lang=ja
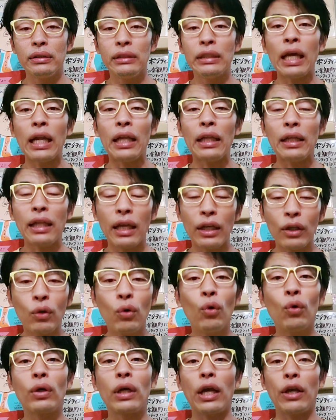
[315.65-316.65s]
やらない
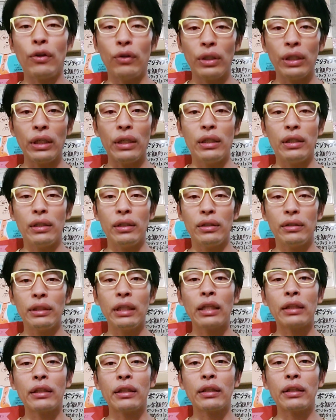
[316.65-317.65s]
後悔より
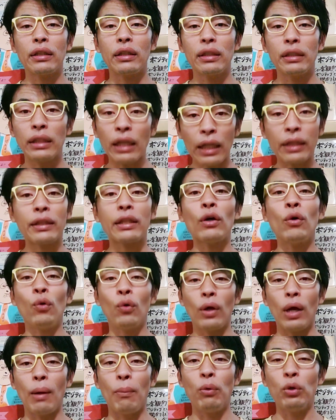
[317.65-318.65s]
ややった
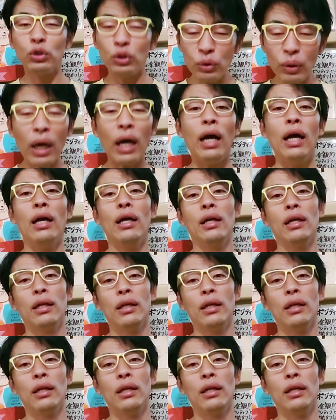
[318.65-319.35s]
方が僕は